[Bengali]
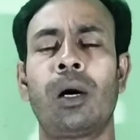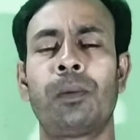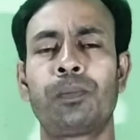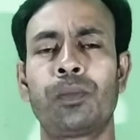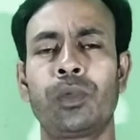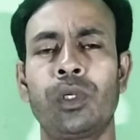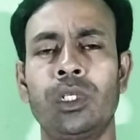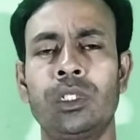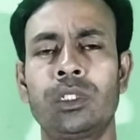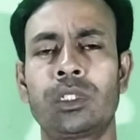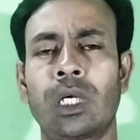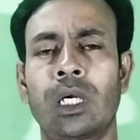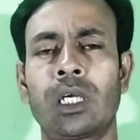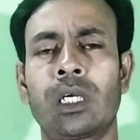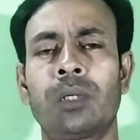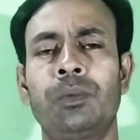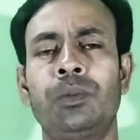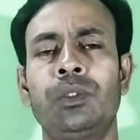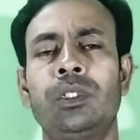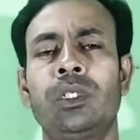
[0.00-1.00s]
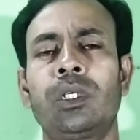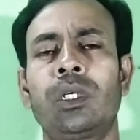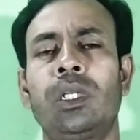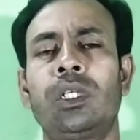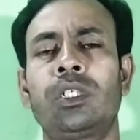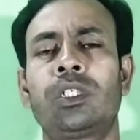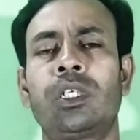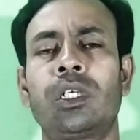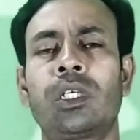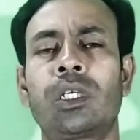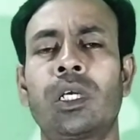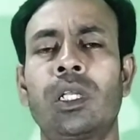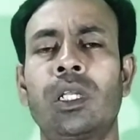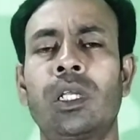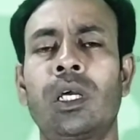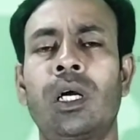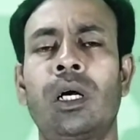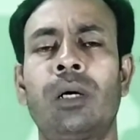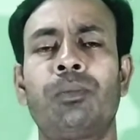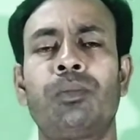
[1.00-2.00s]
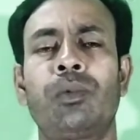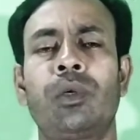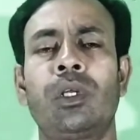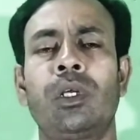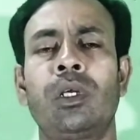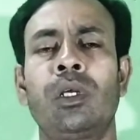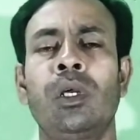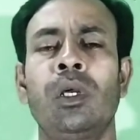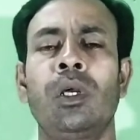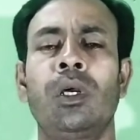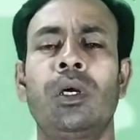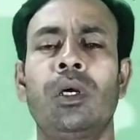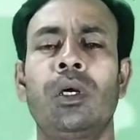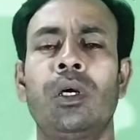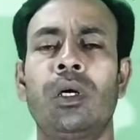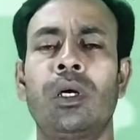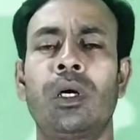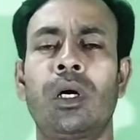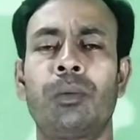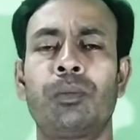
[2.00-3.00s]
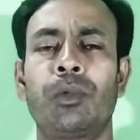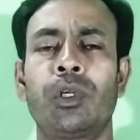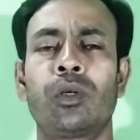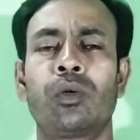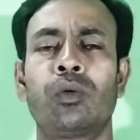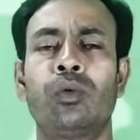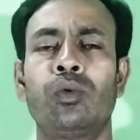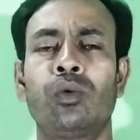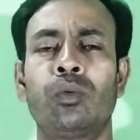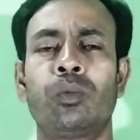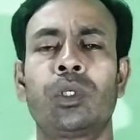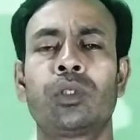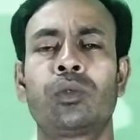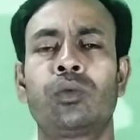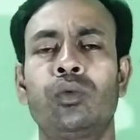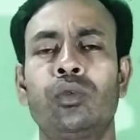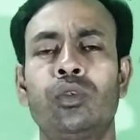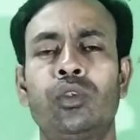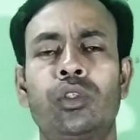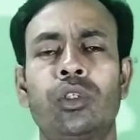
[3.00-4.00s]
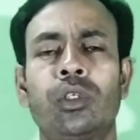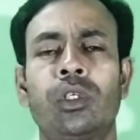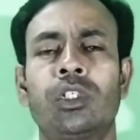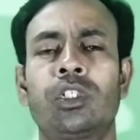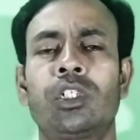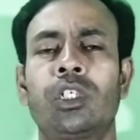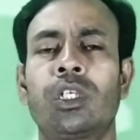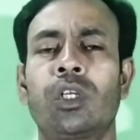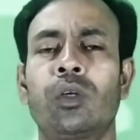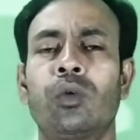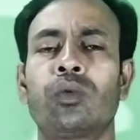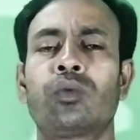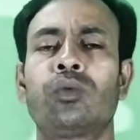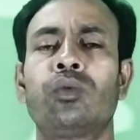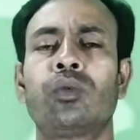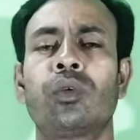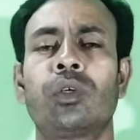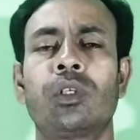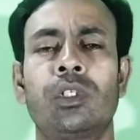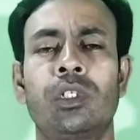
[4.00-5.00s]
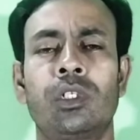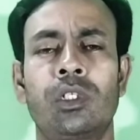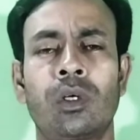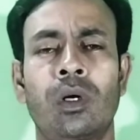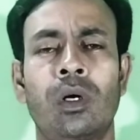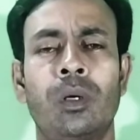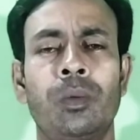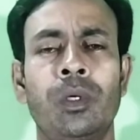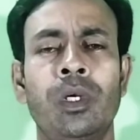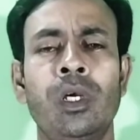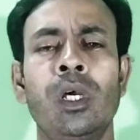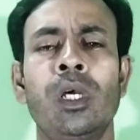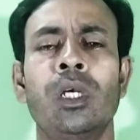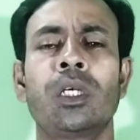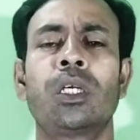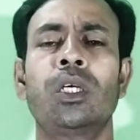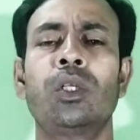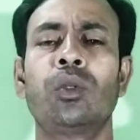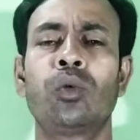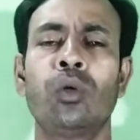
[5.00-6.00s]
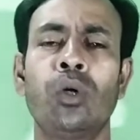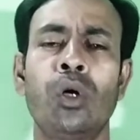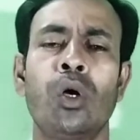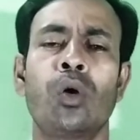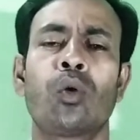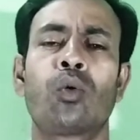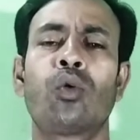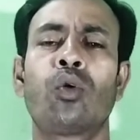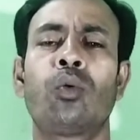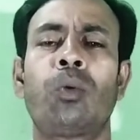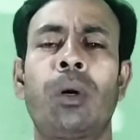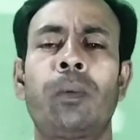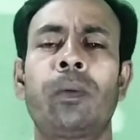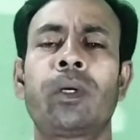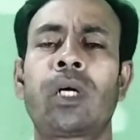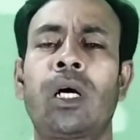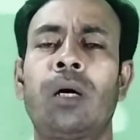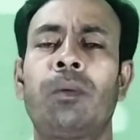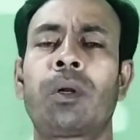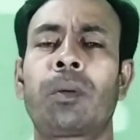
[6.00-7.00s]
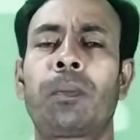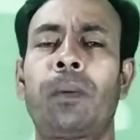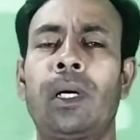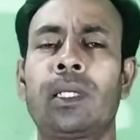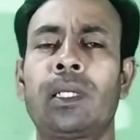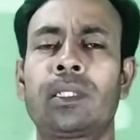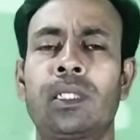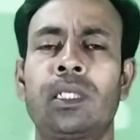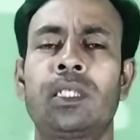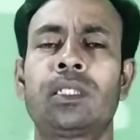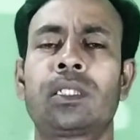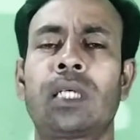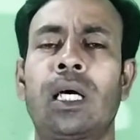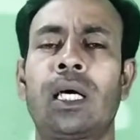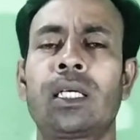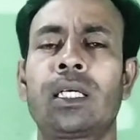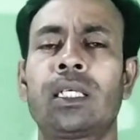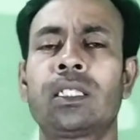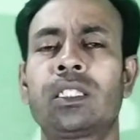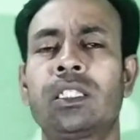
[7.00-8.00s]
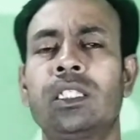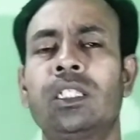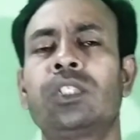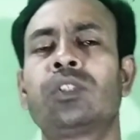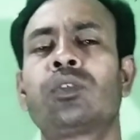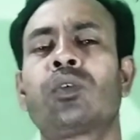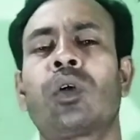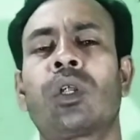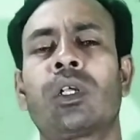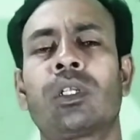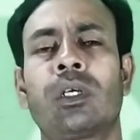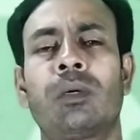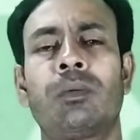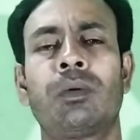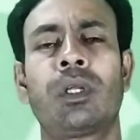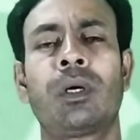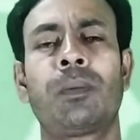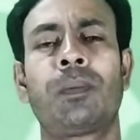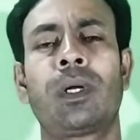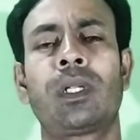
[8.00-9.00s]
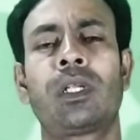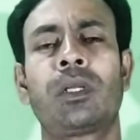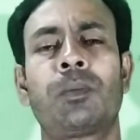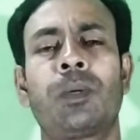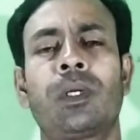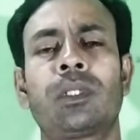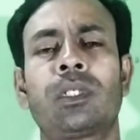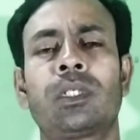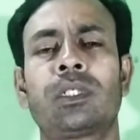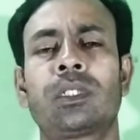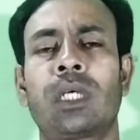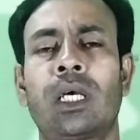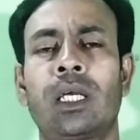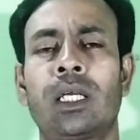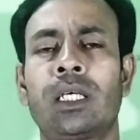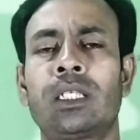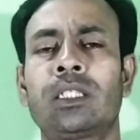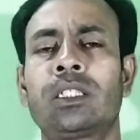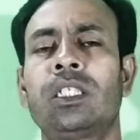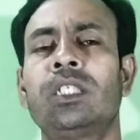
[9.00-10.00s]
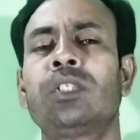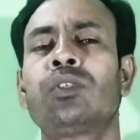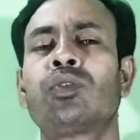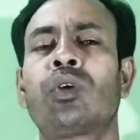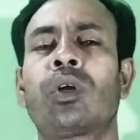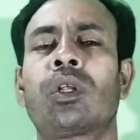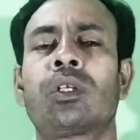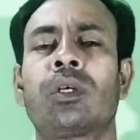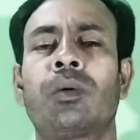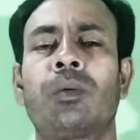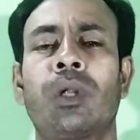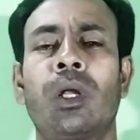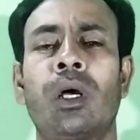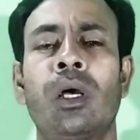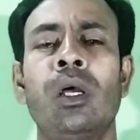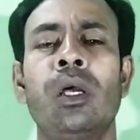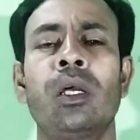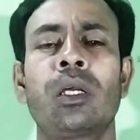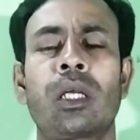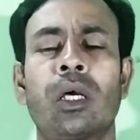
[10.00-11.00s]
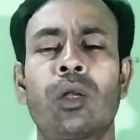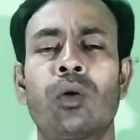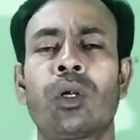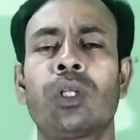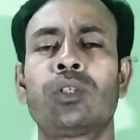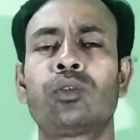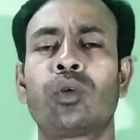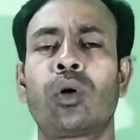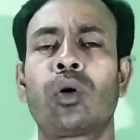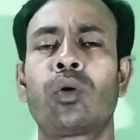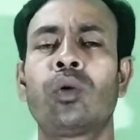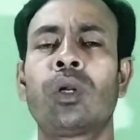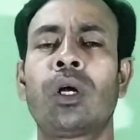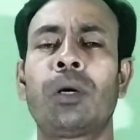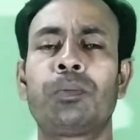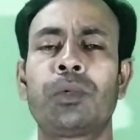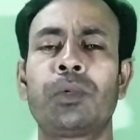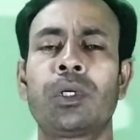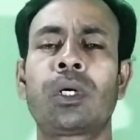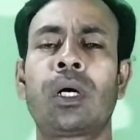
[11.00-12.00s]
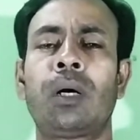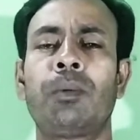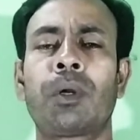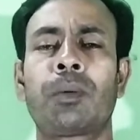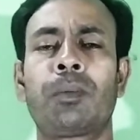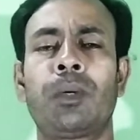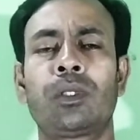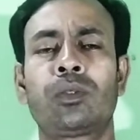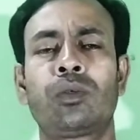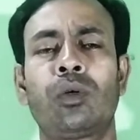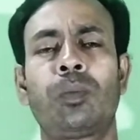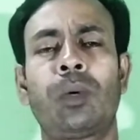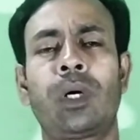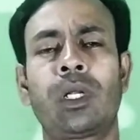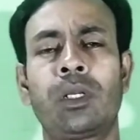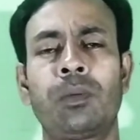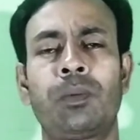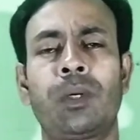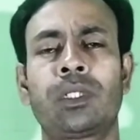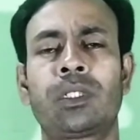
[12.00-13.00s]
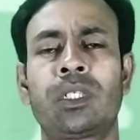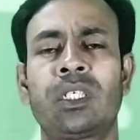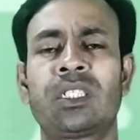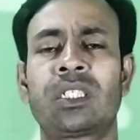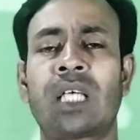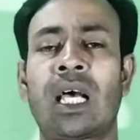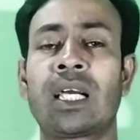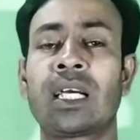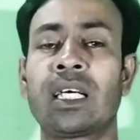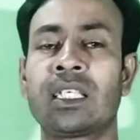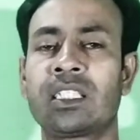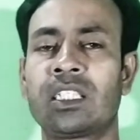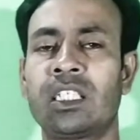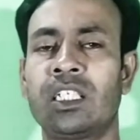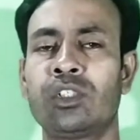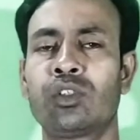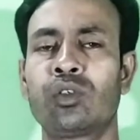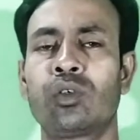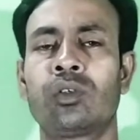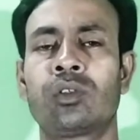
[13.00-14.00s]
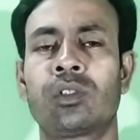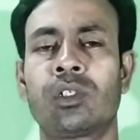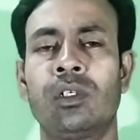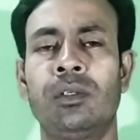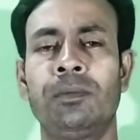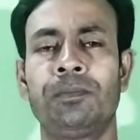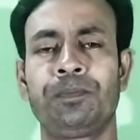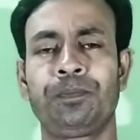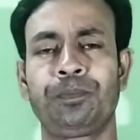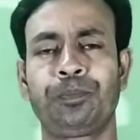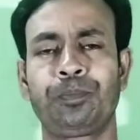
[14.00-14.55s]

আপনি জায়গা ভিজে গেলে সেখানে আপনি আপনার ঘুম বা তুষ সেটা নতুন করে দিতে হবে কিন্তু কোনোভাবে খাবার পাত্রের জায়গা চেঞ্জ করা যাবে না পানির পাত্রের জায়গা চেঞ্জ করা যাবে না কেননা যখন আপনি খাবার পাত্র পানির পাত্রের জায়গা চেঞ্জ করছেন